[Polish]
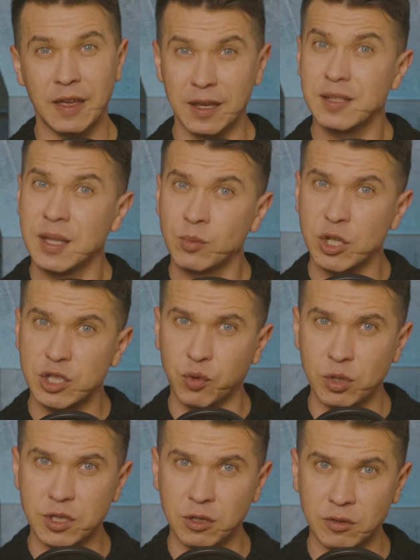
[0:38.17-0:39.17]
Jestem też
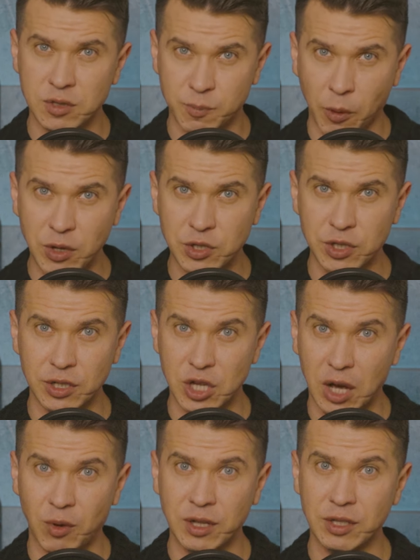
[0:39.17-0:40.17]
twórcą społecznych
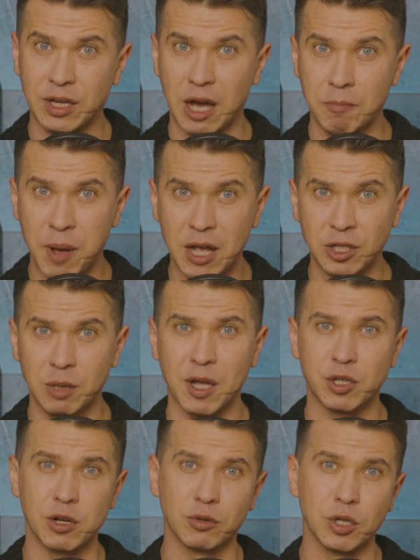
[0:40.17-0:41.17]
działań i kampanii
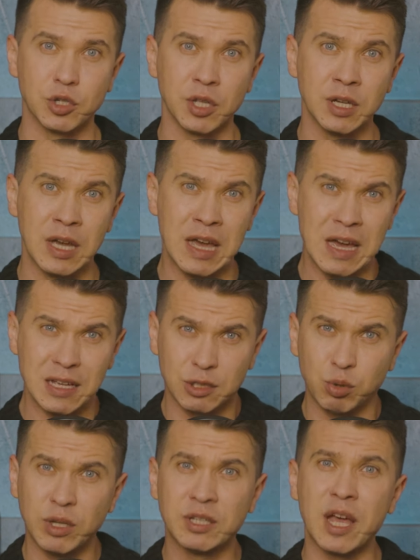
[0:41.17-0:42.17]
patriotycznych, z
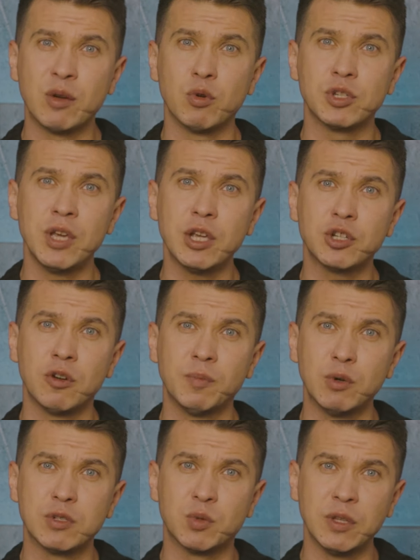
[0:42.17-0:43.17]
których najgłośniejszą
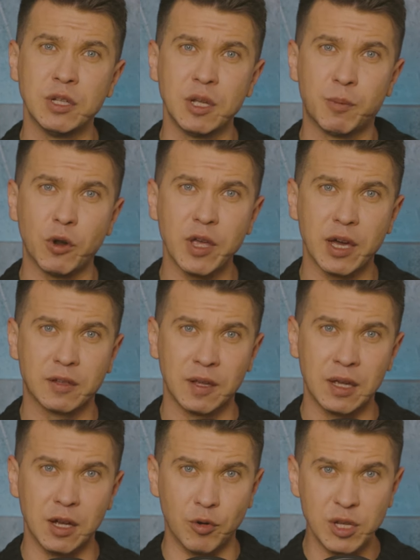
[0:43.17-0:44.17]
był słynny projekt
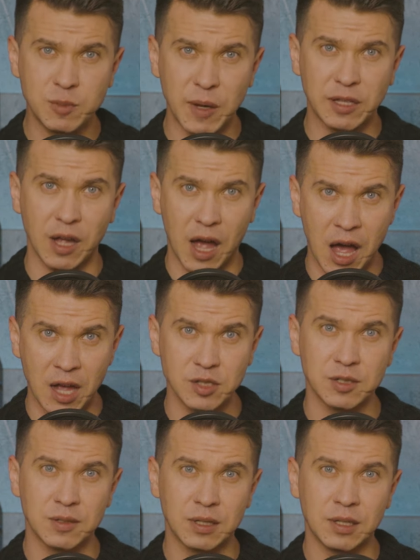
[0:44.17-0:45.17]
Respect
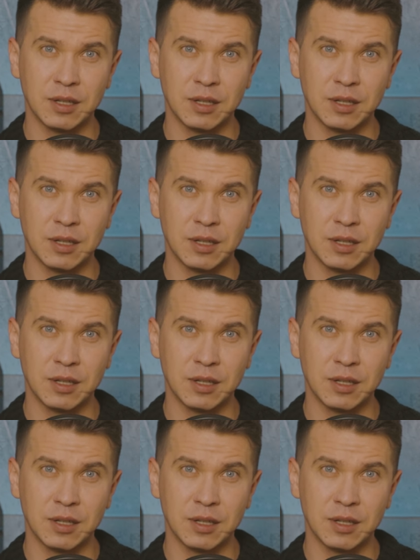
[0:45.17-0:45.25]
Us.